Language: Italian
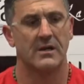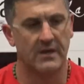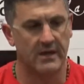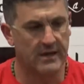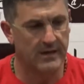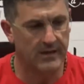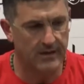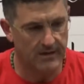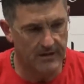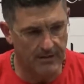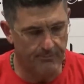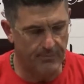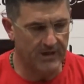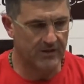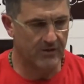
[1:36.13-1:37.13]
che
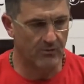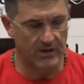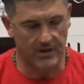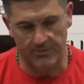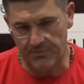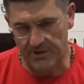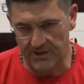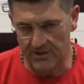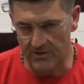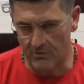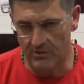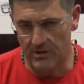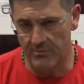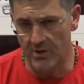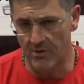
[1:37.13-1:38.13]
a parte qualche partita
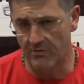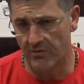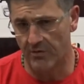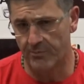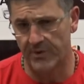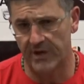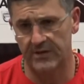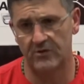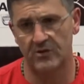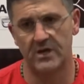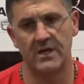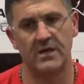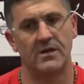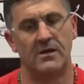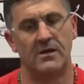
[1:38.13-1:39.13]
dove abbiamo floppato, che